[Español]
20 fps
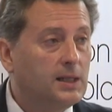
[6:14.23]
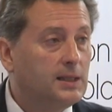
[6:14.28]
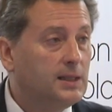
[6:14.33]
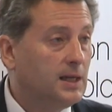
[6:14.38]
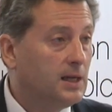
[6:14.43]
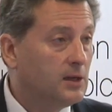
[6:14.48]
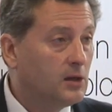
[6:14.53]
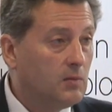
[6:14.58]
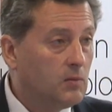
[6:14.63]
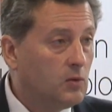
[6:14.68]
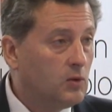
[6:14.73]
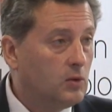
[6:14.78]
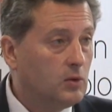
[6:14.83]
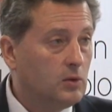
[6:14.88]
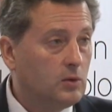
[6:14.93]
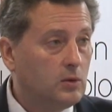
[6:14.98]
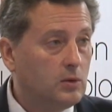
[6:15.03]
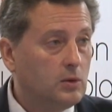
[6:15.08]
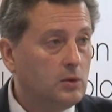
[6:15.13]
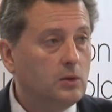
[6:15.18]
Ya
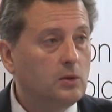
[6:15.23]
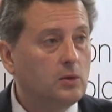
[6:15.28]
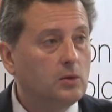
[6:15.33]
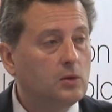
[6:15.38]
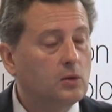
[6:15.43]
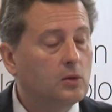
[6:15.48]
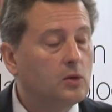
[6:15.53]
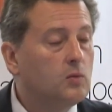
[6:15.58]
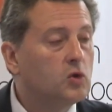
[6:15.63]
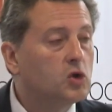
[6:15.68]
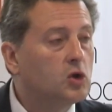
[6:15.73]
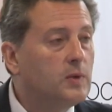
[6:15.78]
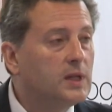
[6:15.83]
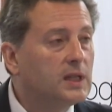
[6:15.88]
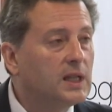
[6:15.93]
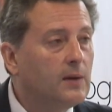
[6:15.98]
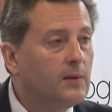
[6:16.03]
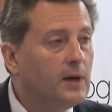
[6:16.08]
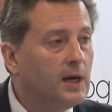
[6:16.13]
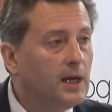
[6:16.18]
como, como os
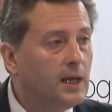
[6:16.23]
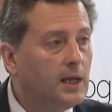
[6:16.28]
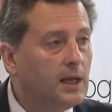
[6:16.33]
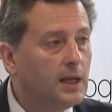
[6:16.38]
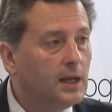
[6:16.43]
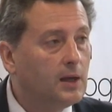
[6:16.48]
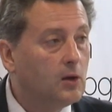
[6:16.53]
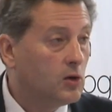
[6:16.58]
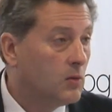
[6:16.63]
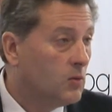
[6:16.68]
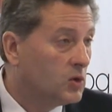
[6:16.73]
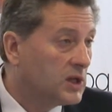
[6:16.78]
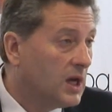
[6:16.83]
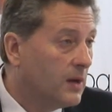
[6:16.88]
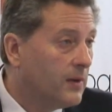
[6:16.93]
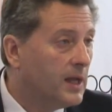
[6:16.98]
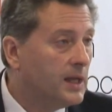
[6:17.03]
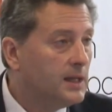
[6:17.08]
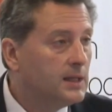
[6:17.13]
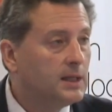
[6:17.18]
comentaba, eh, o como
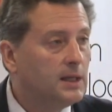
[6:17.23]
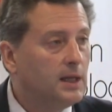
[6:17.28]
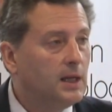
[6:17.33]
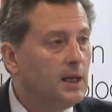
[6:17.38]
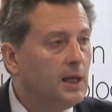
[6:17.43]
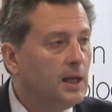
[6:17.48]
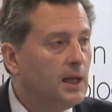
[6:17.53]
sabéis,